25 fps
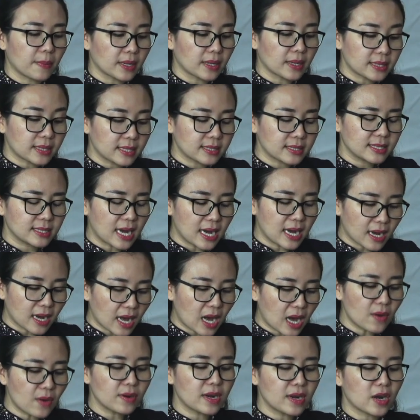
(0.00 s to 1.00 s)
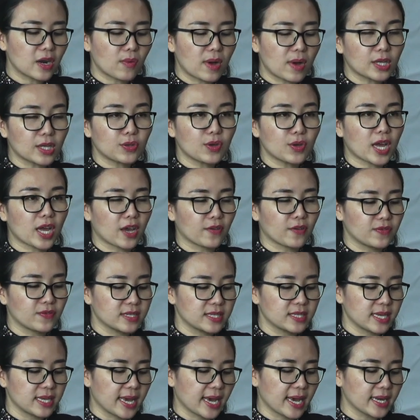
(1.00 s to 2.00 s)
terjangkau dan waktu yang
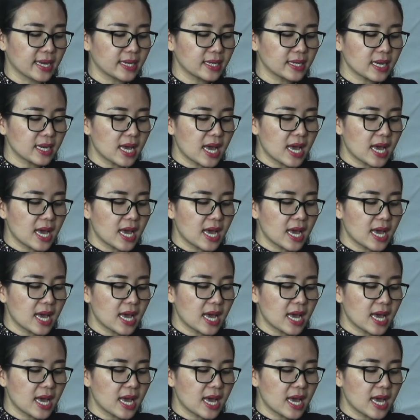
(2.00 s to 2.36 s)
efisien,